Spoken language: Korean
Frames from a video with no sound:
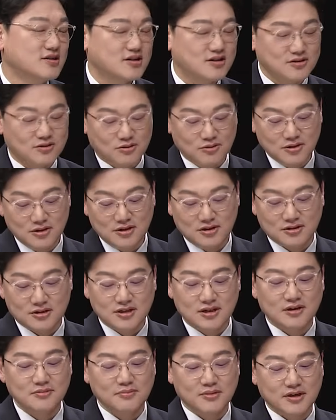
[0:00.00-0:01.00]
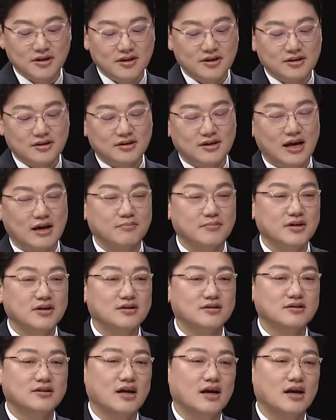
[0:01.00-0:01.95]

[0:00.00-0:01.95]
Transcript: 저는 오히려 그런 면에서라면